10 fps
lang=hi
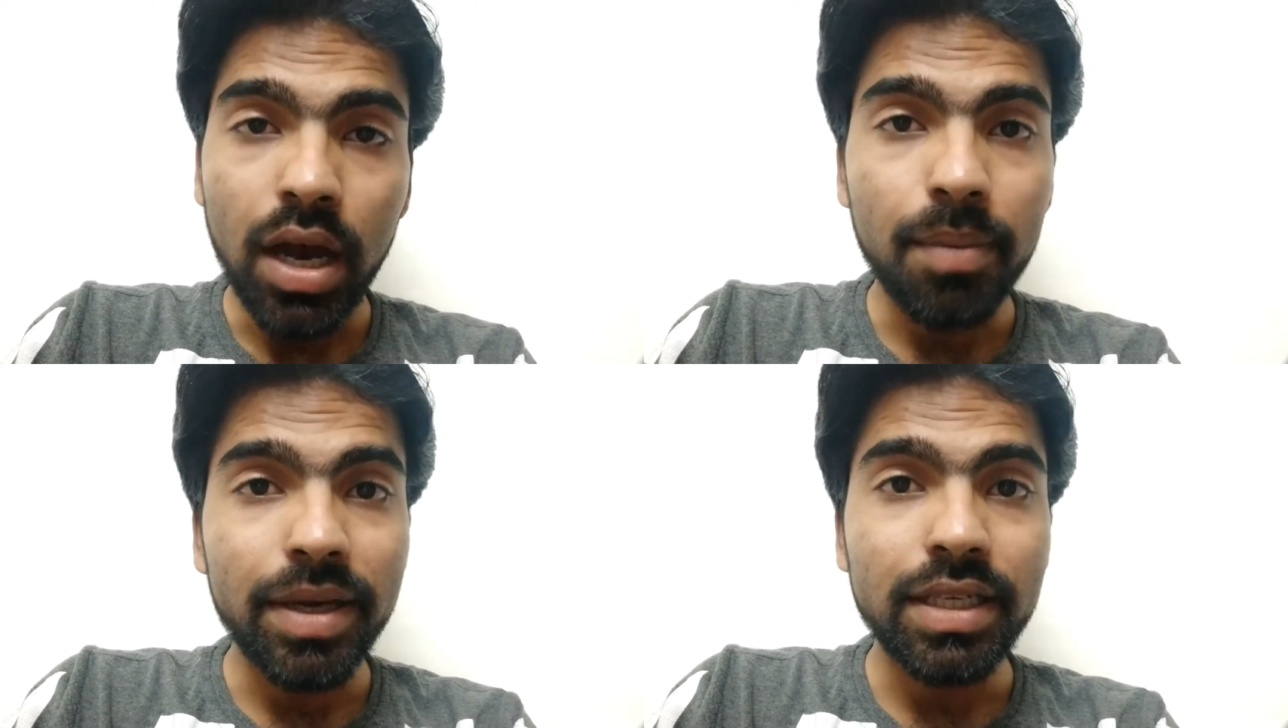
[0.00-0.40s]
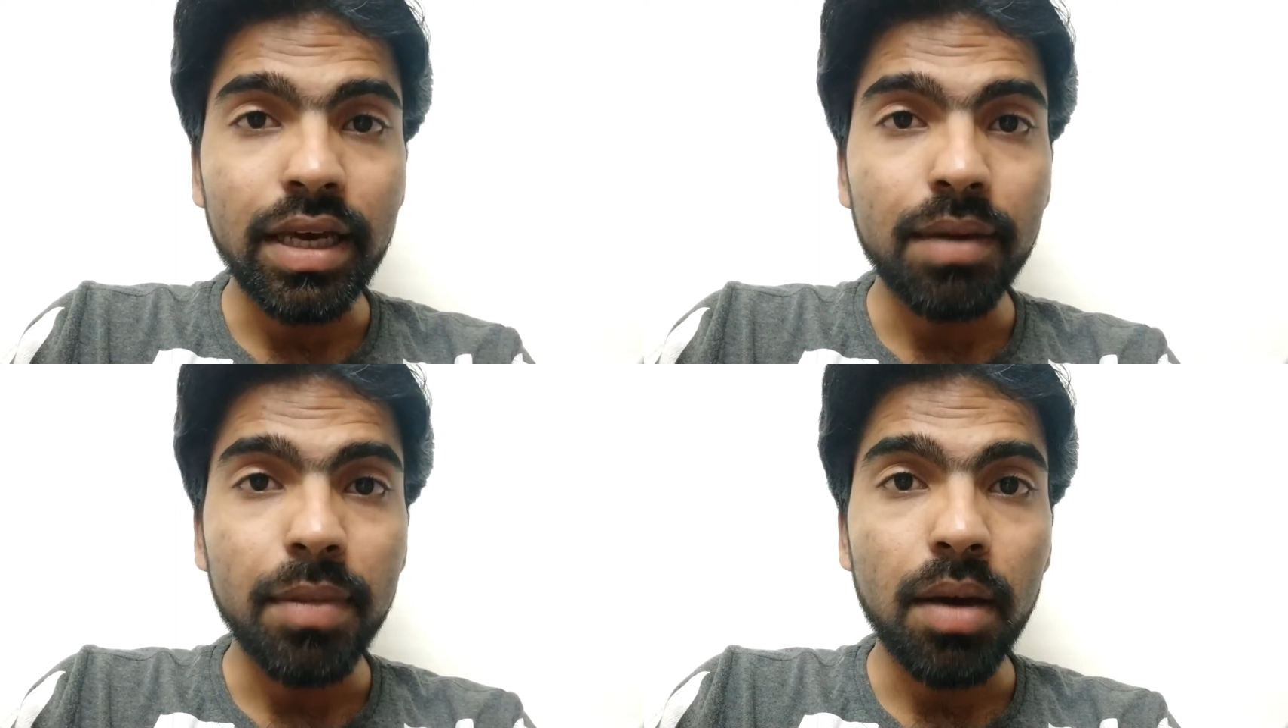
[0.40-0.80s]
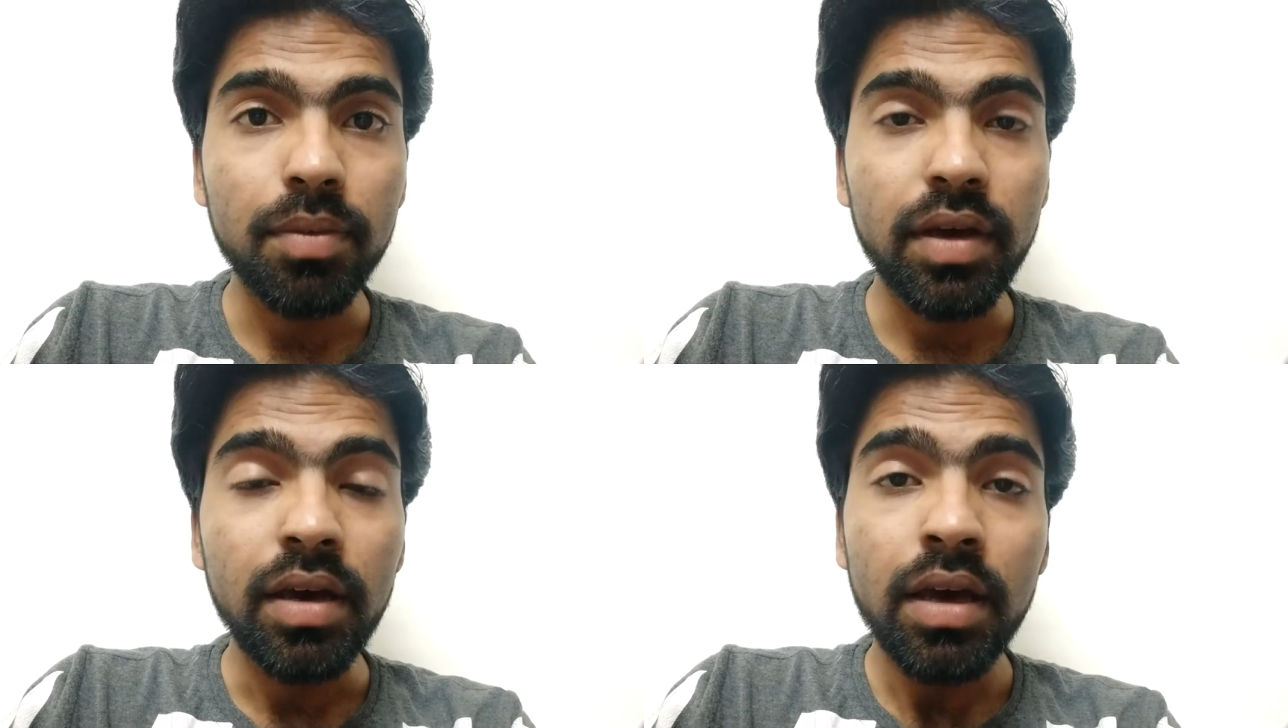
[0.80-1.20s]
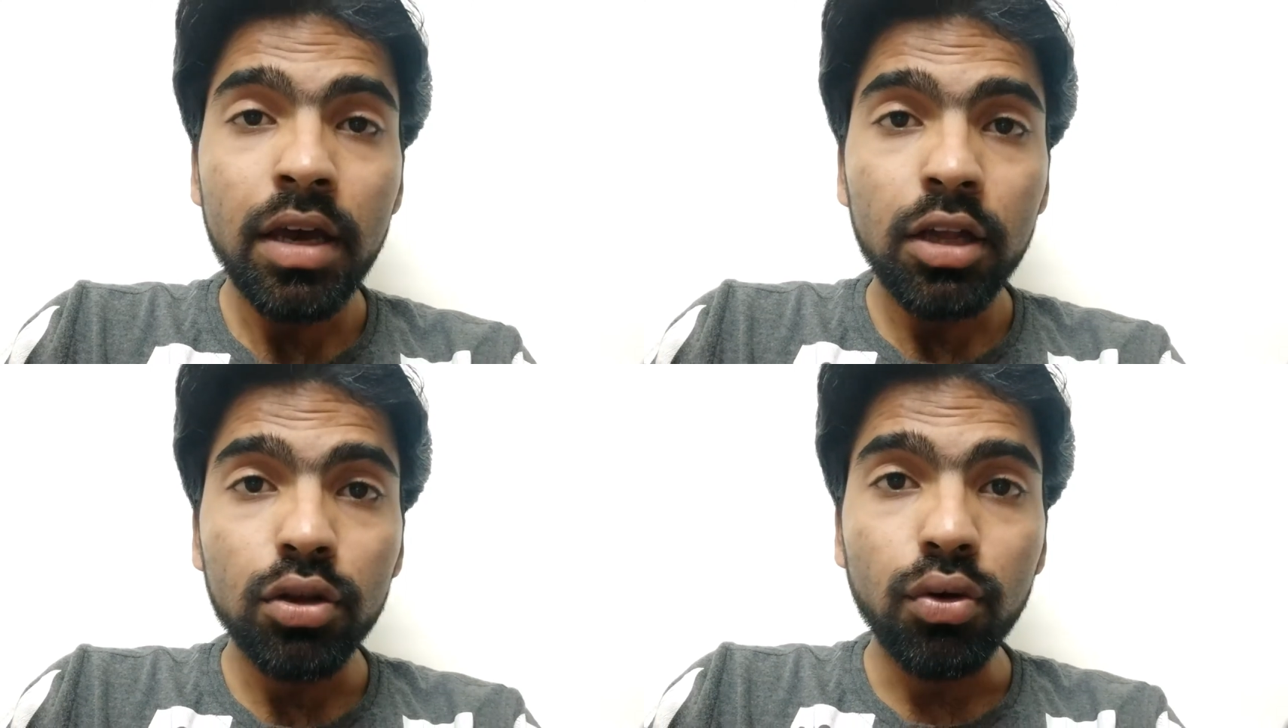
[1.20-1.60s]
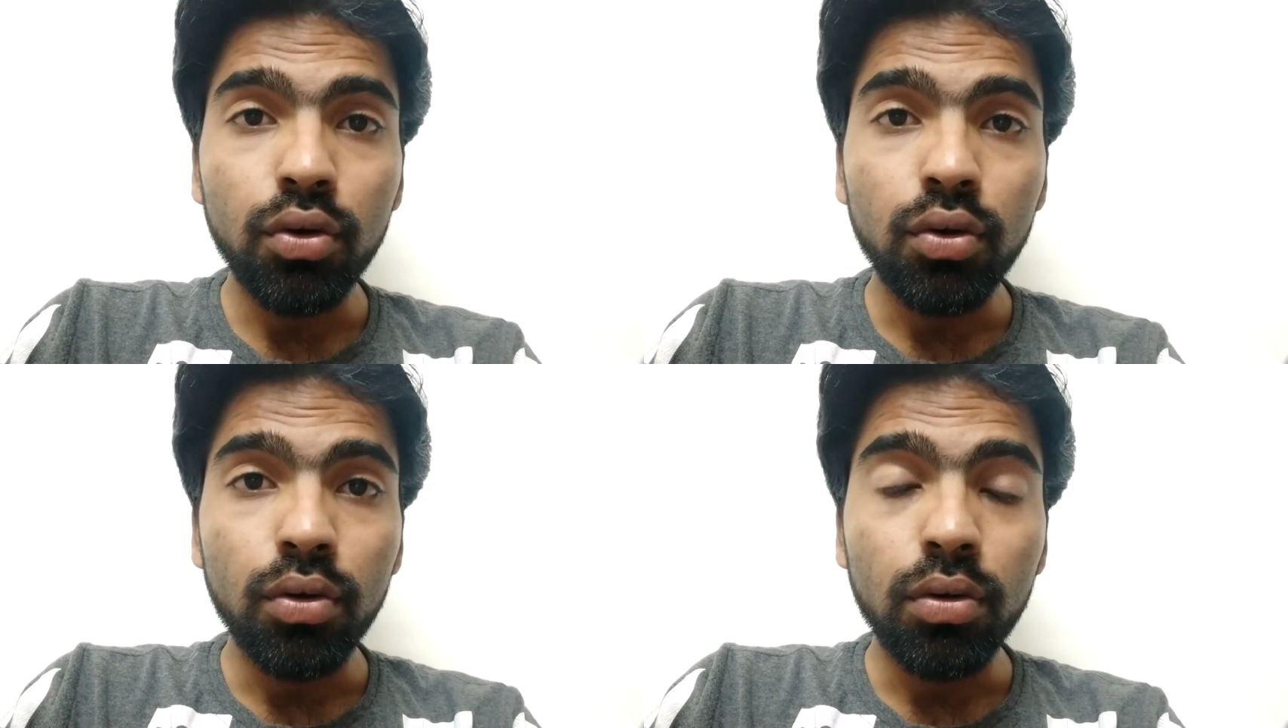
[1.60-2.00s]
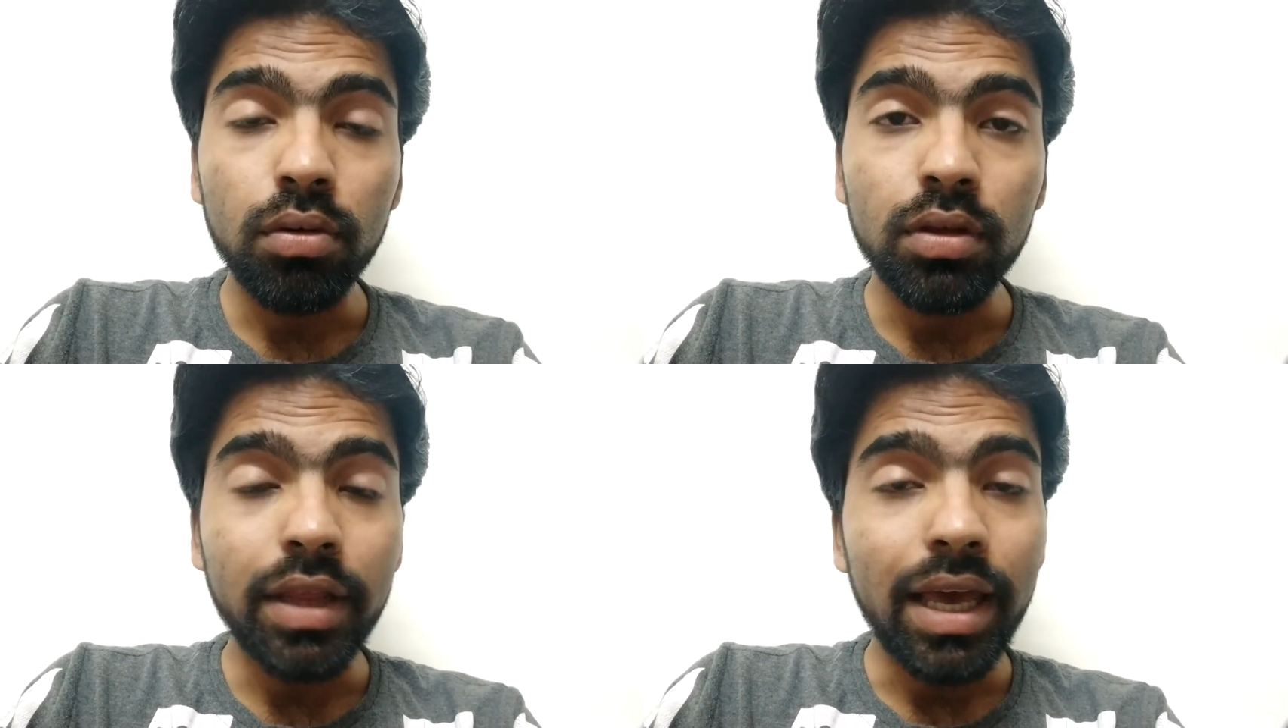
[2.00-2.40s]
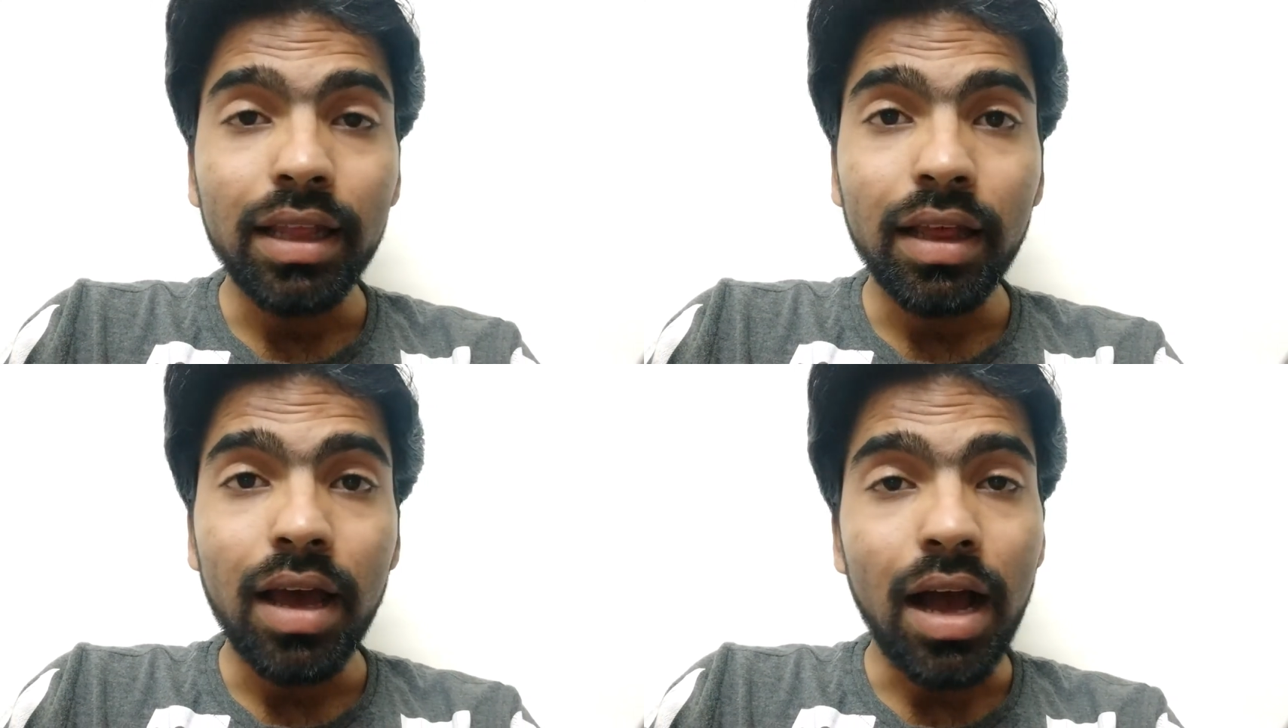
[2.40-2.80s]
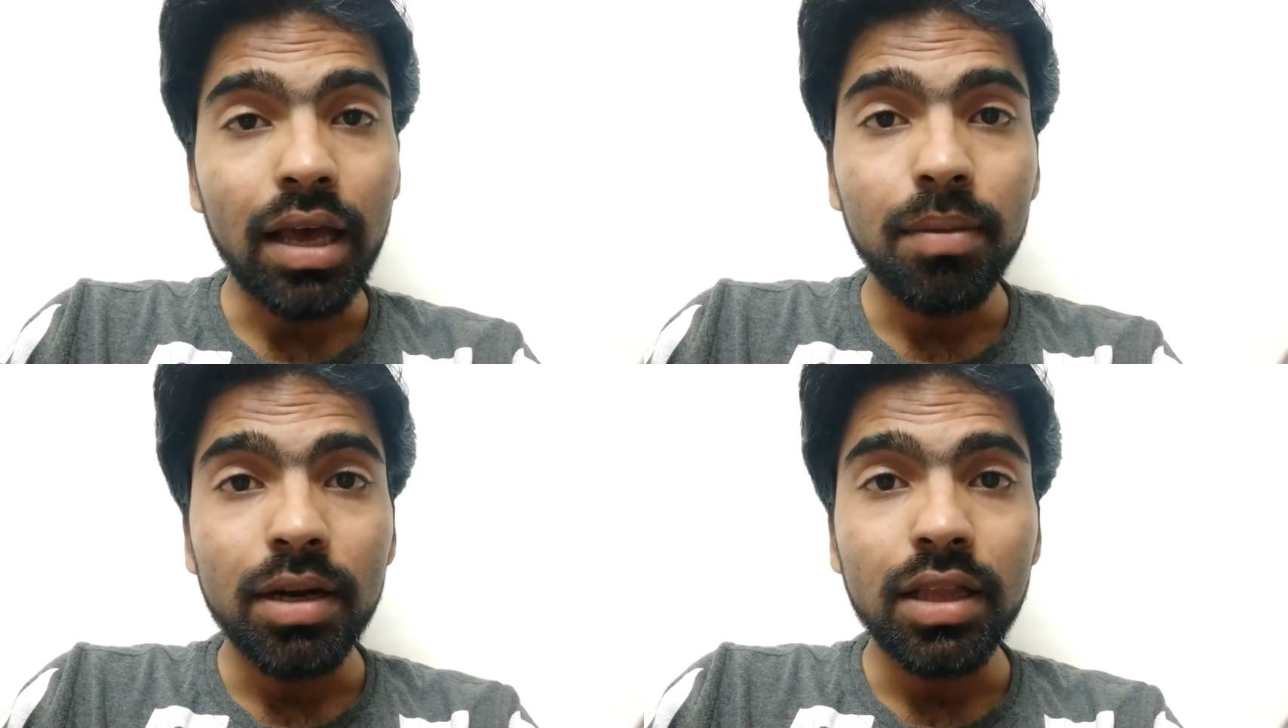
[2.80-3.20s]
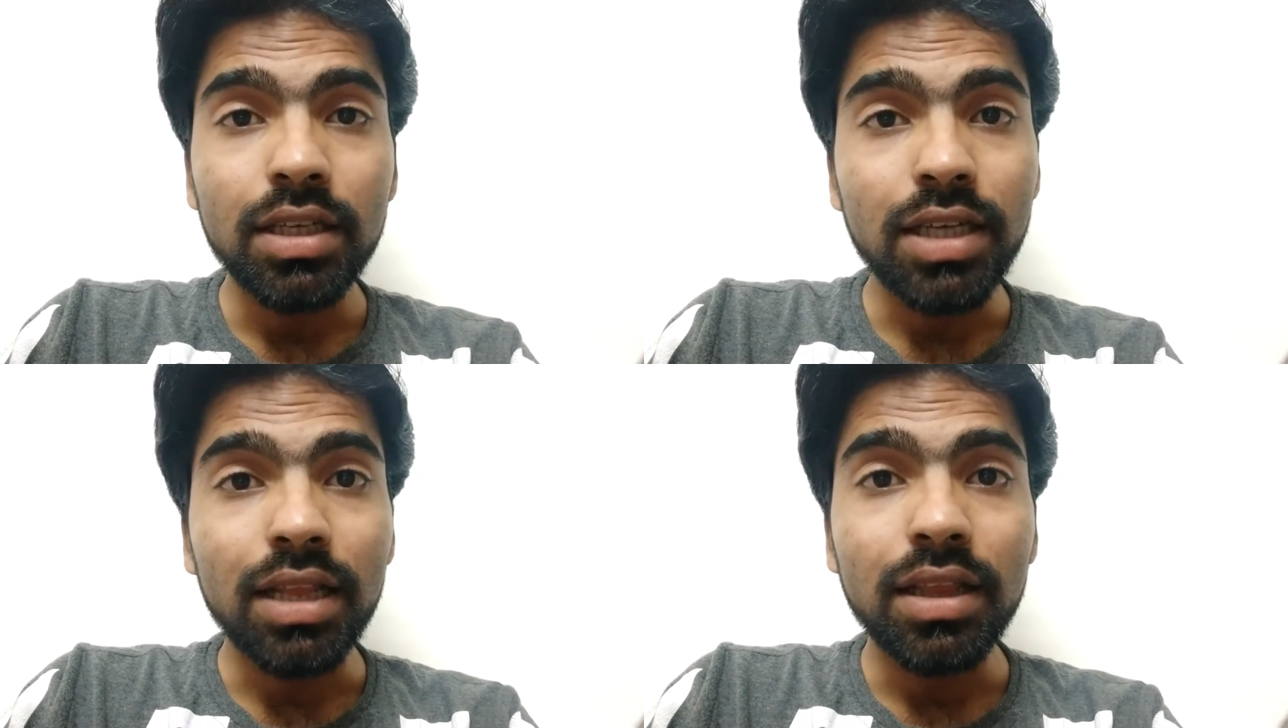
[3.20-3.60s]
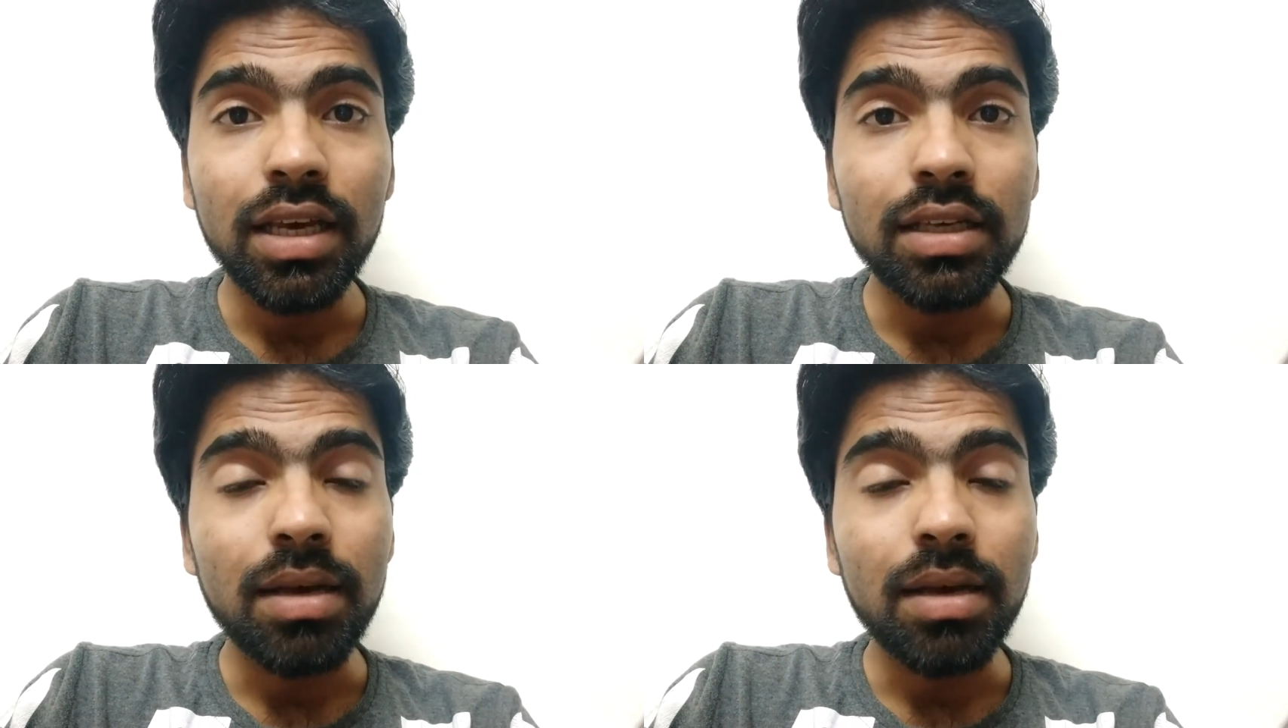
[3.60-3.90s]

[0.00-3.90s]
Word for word: अमेजिंग ऐप है आपकी तो देखते हैं आगे बढ़ते हैं जानते हैं इस